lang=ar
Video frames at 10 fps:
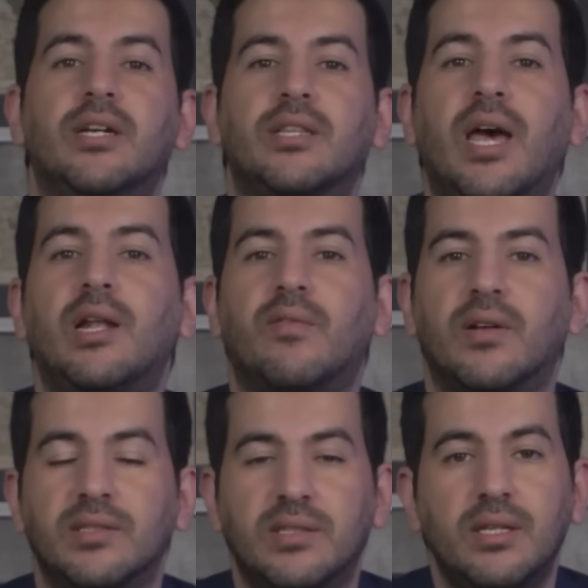دخل
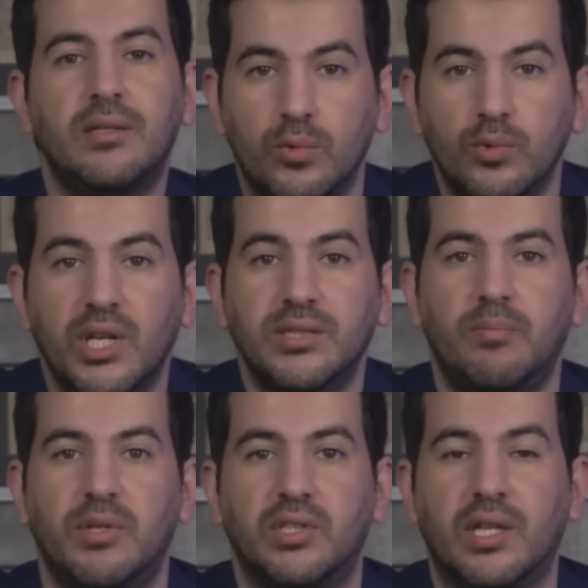فلسطين وزار
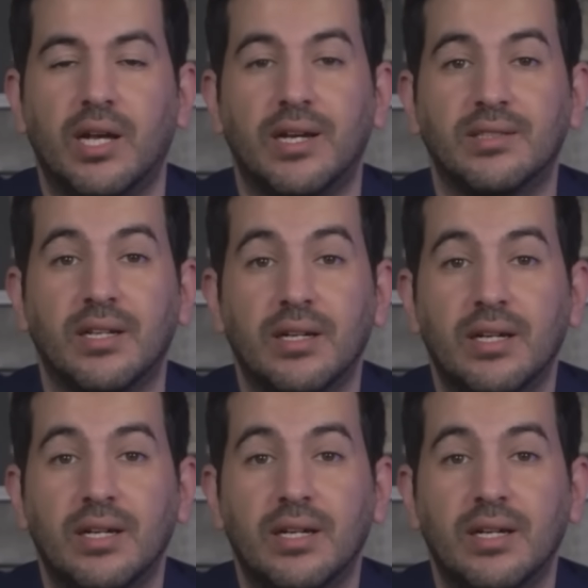المسجد الاقصى